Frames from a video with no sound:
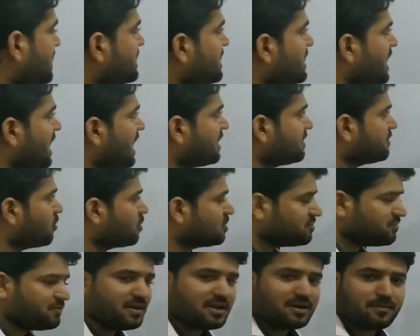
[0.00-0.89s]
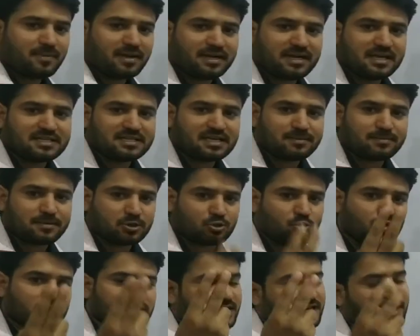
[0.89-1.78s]
ये एटमोसफेयर में नेचर में
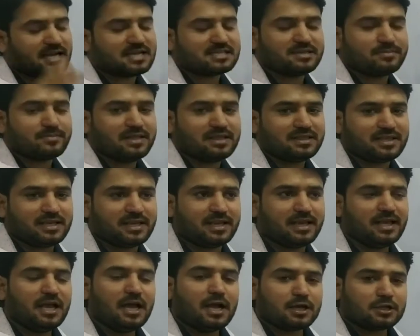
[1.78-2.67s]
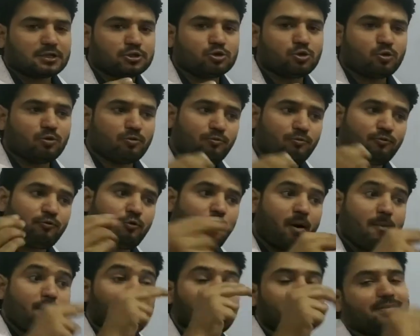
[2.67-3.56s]
दो तरीके से मिलते हैं दो
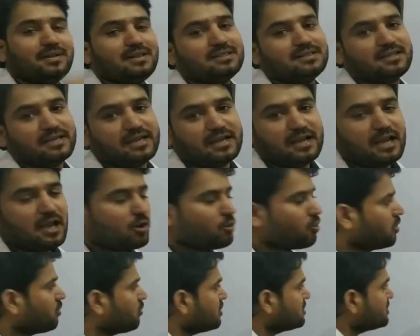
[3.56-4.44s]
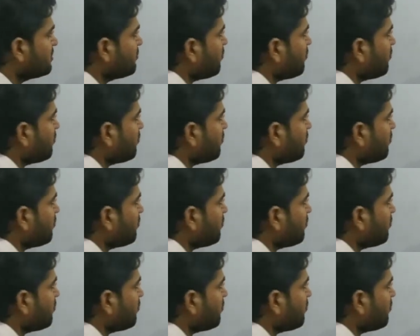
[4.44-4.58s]
फॉर्म में मिलते हैं कौन कौन सा